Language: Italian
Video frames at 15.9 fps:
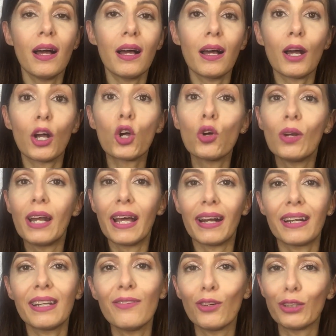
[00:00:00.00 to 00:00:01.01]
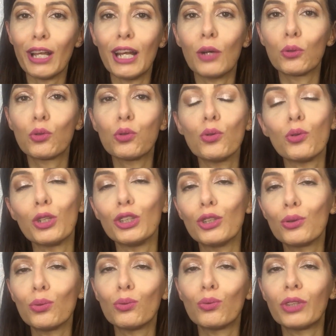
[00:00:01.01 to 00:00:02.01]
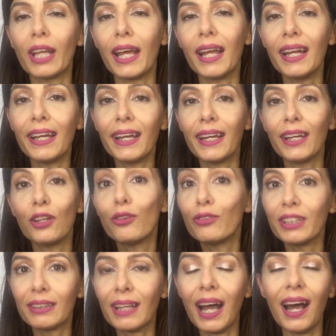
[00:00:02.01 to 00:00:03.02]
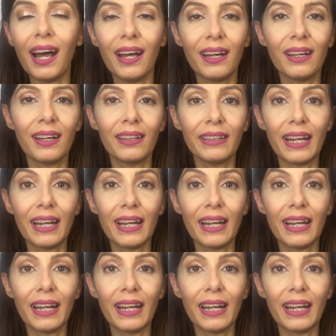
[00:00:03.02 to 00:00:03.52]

eh, con l'arrivo dell'autunno di tutte le novità eh,